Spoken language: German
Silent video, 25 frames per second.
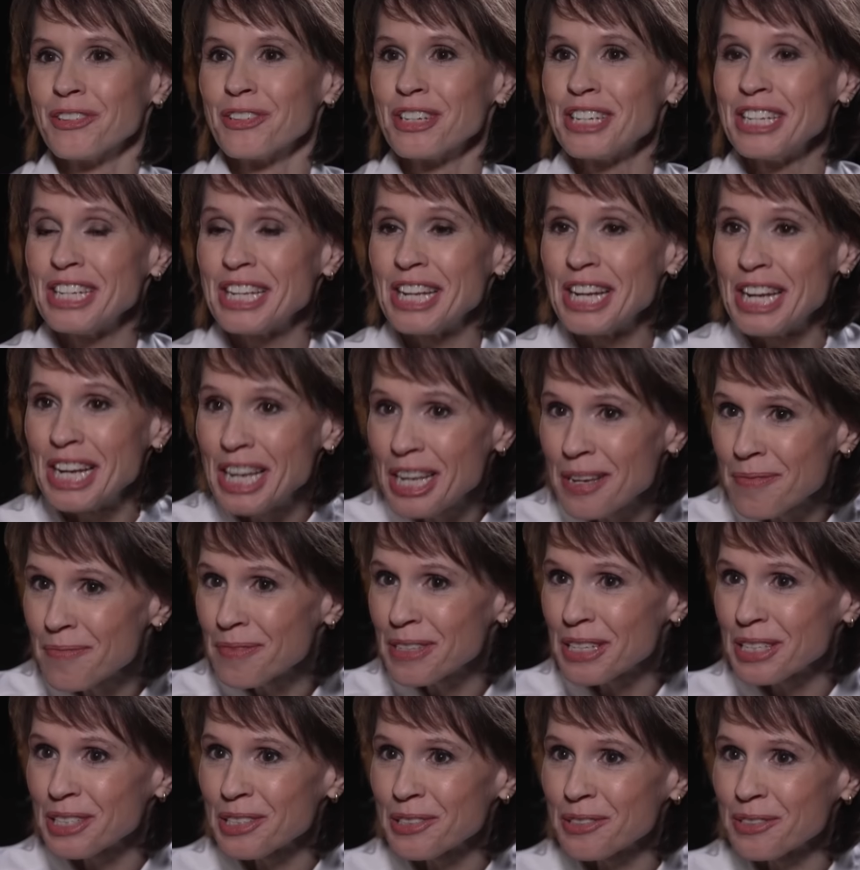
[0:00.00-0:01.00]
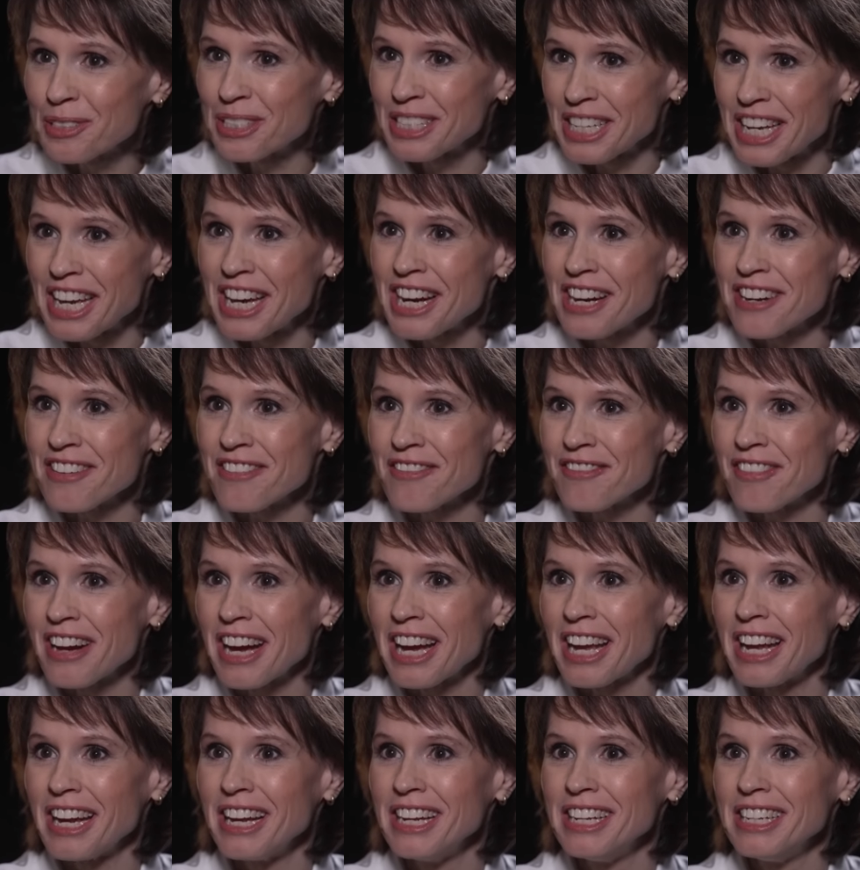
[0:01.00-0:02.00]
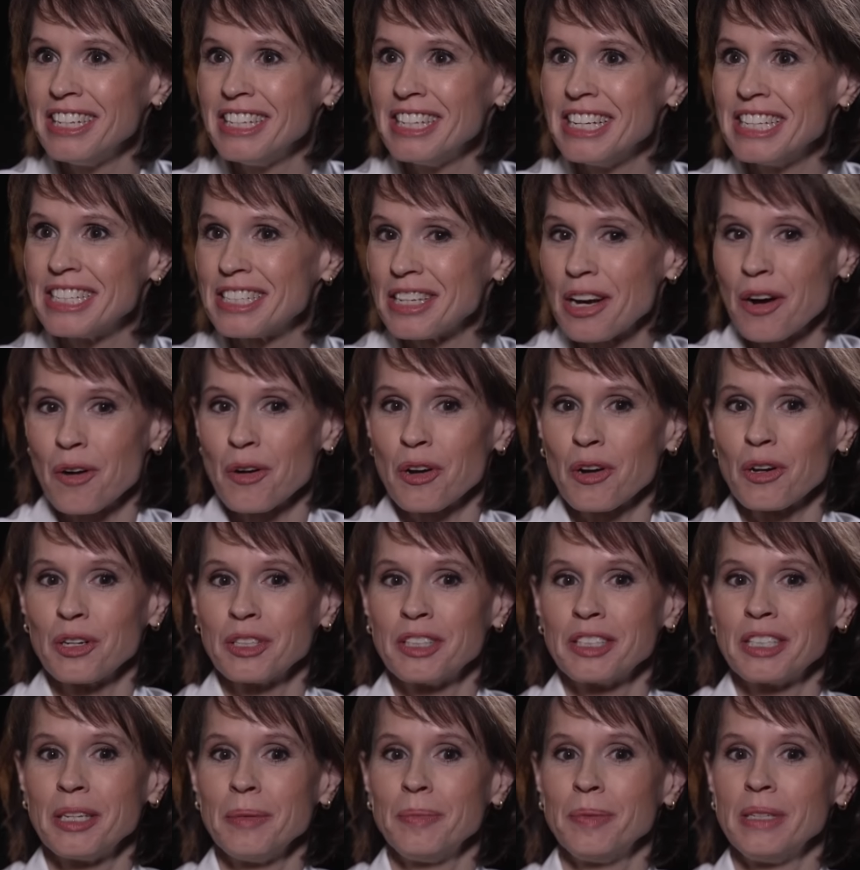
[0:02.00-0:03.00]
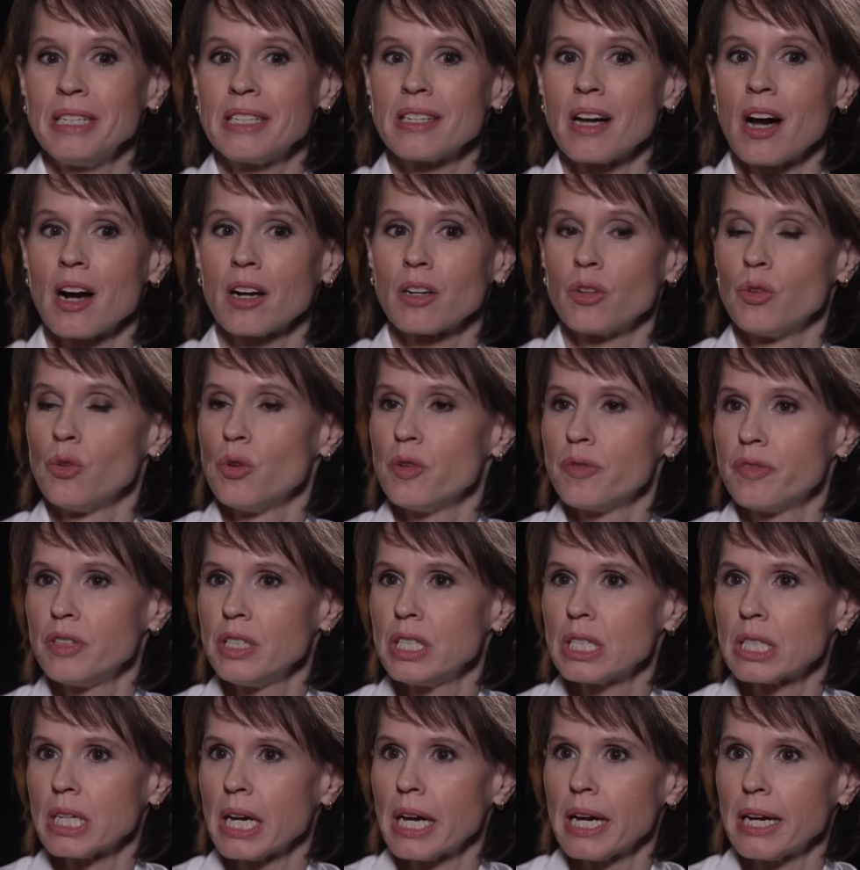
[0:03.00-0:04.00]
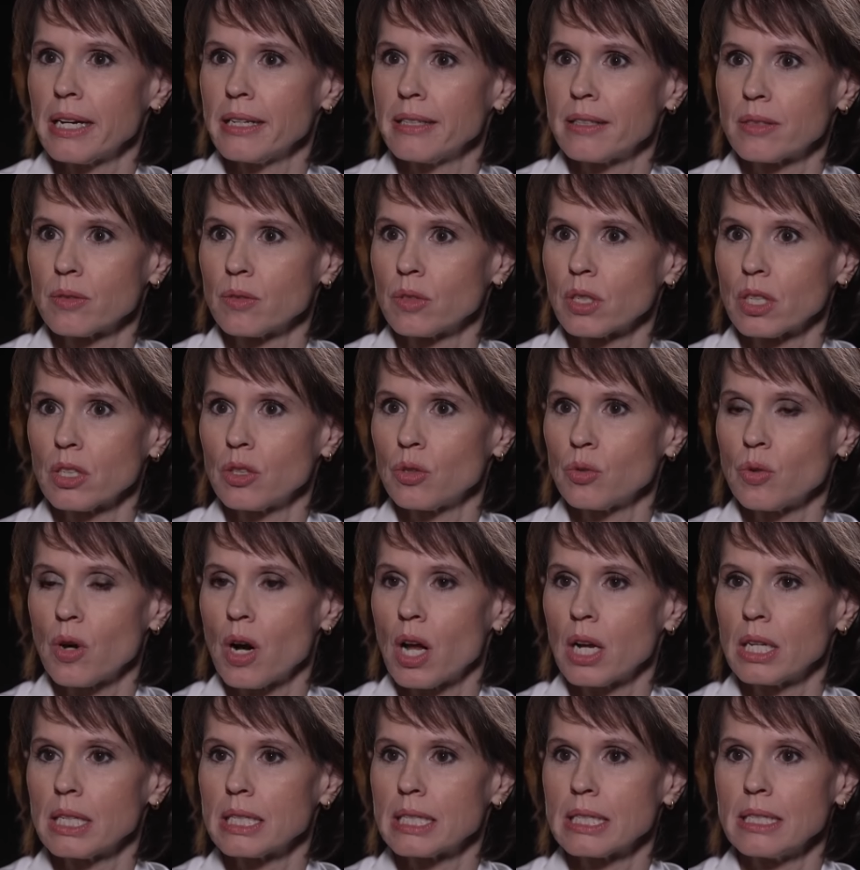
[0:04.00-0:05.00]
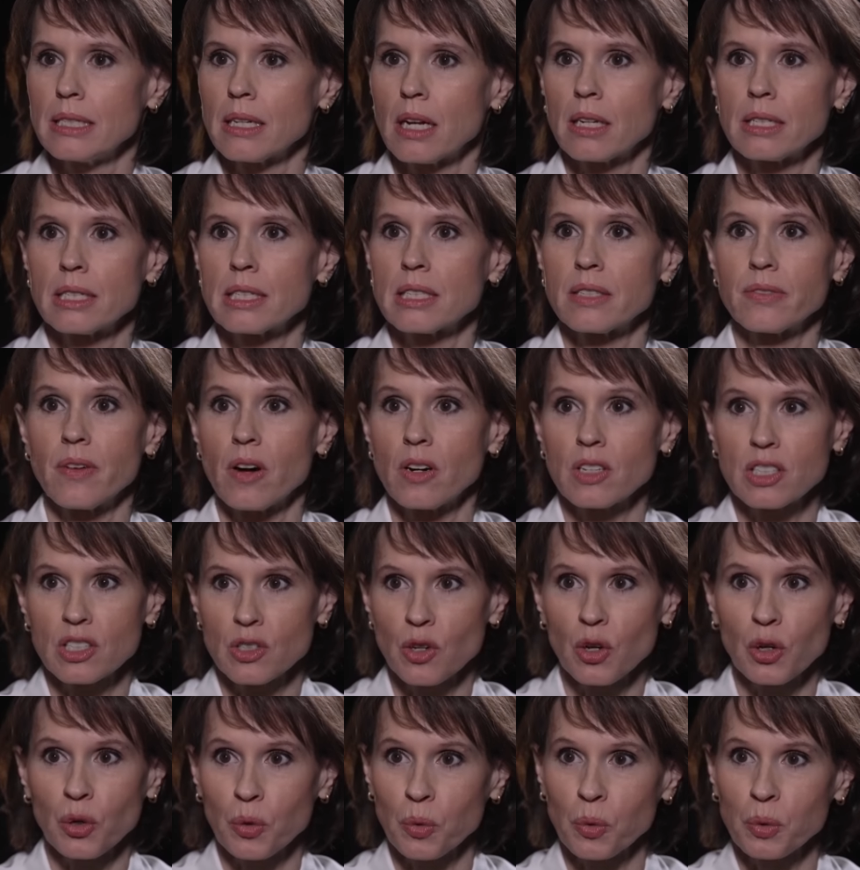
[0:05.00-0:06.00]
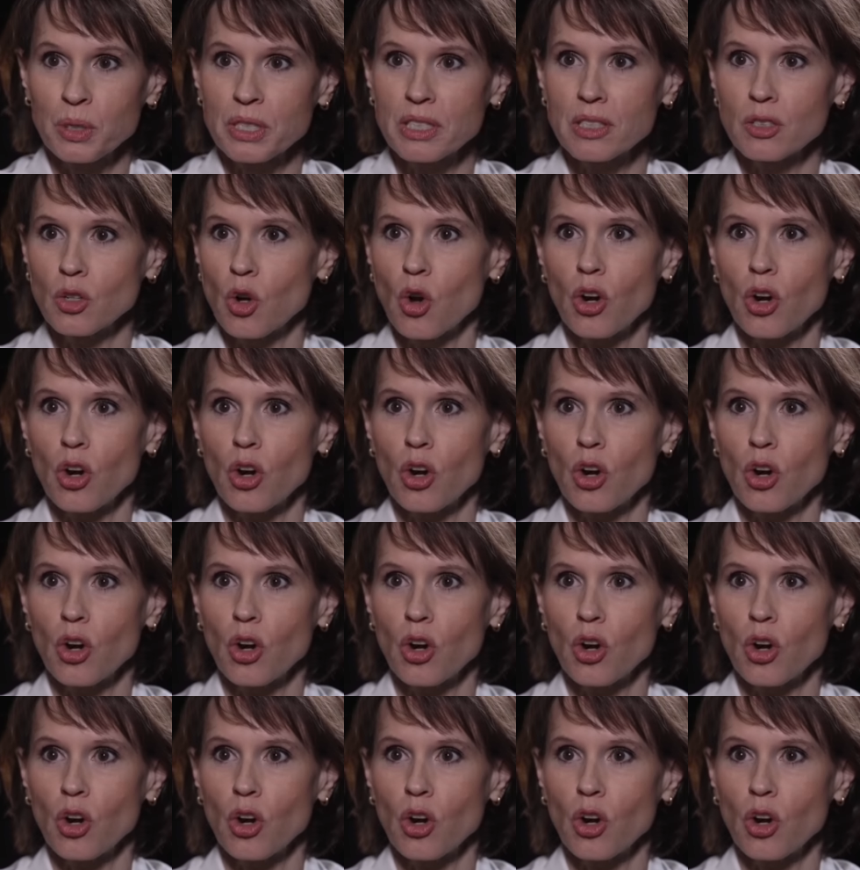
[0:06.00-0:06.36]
Und ich liebe das so sehr, weil es ja auch Leute gibt, die sagen, Höflichkeit und Rituale, das sind alles Zwangsneurosen, mhm.